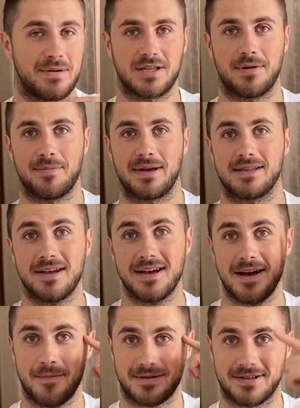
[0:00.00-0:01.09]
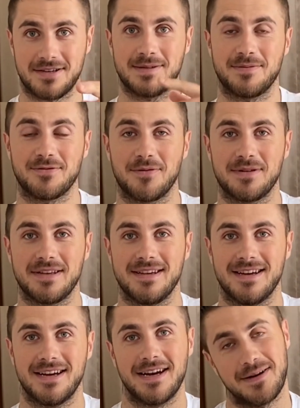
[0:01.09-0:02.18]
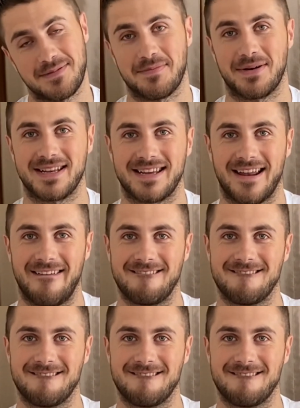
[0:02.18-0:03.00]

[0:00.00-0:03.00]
Поэтому, ребят, присаживайтесь поудобней, мы полетели.